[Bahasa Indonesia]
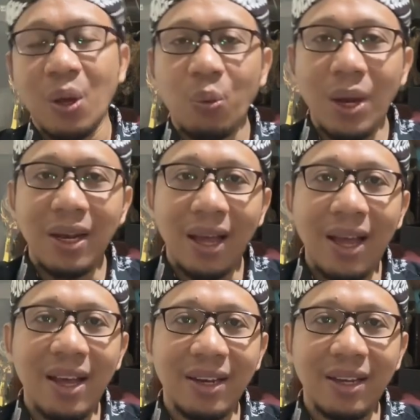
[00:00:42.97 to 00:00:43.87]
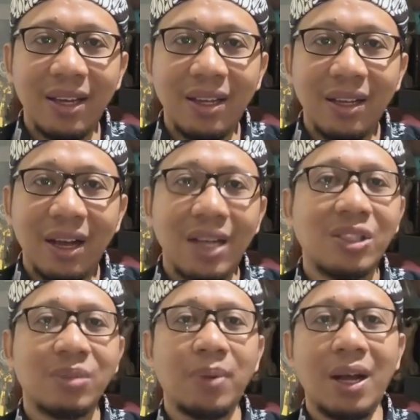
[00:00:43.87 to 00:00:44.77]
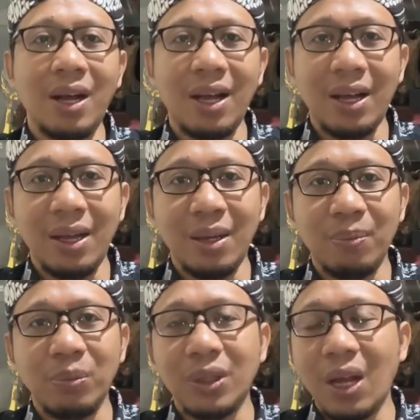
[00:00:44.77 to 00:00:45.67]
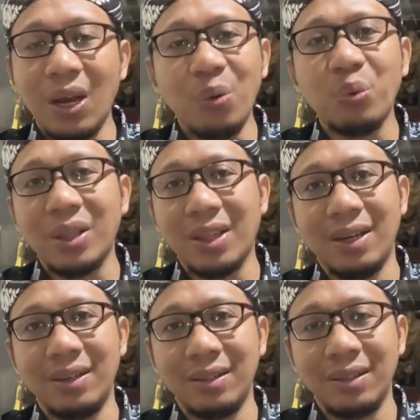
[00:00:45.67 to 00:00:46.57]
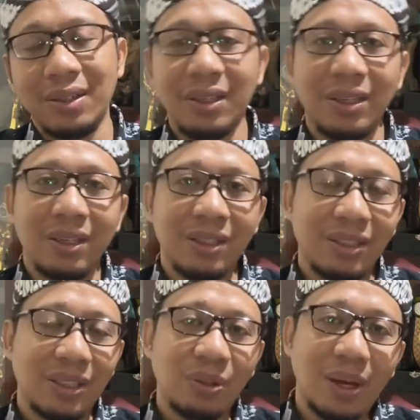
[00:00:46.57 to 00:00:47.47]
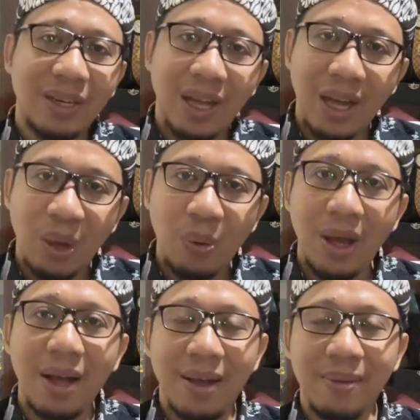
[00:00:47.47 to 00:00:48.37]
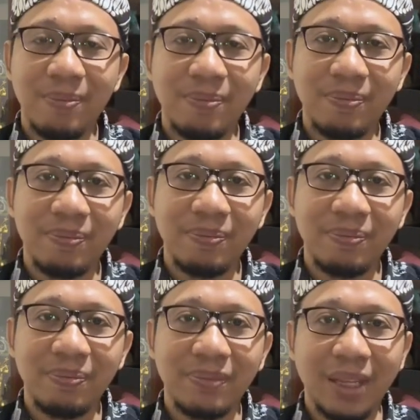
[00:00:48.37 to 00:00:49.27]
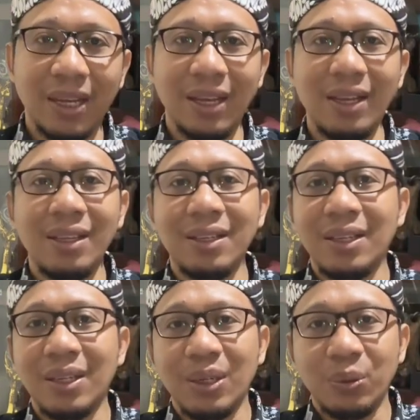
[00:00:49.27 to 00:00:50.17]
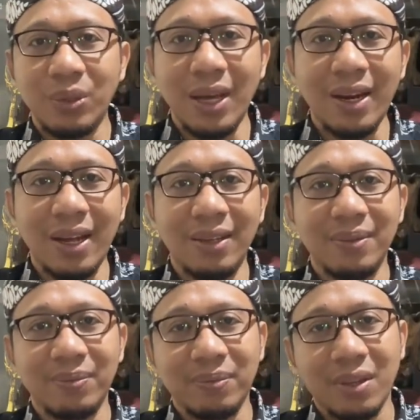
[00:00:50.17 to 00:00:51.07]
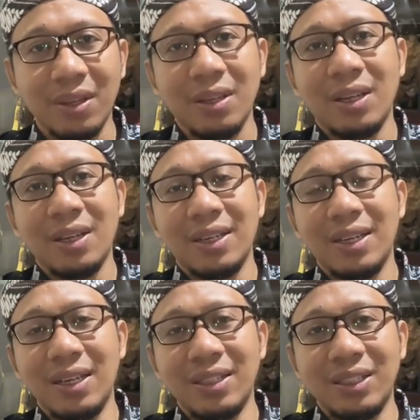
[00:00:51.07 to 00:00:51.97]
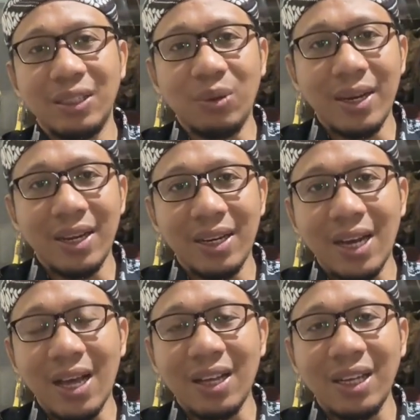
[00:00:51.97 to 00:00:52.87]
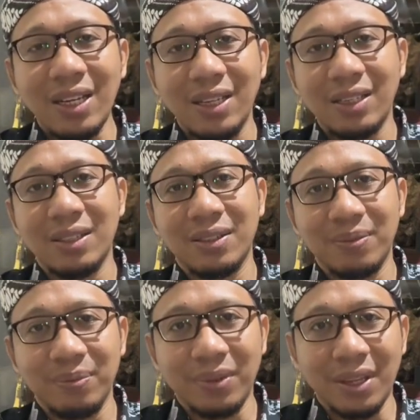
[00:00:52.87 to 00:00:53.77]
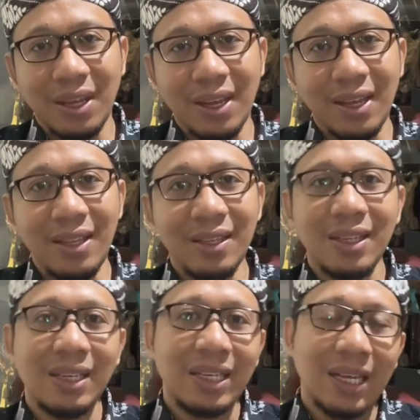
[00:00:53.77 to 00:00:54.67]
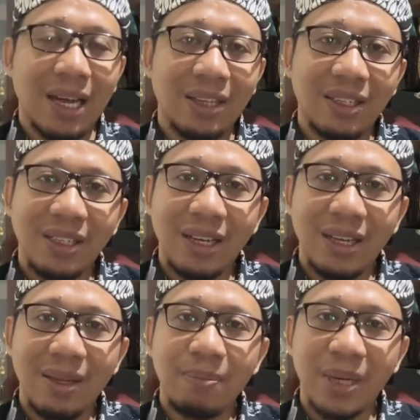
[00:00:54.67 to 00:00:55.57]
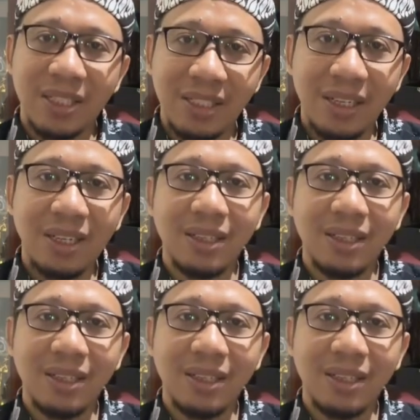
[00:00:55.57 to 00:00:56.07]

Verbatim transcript: Wal ana asbaha mutalawithan. Di situ ada hawa ya, udara. Dan di situ ada naqi ya, artinya bersih.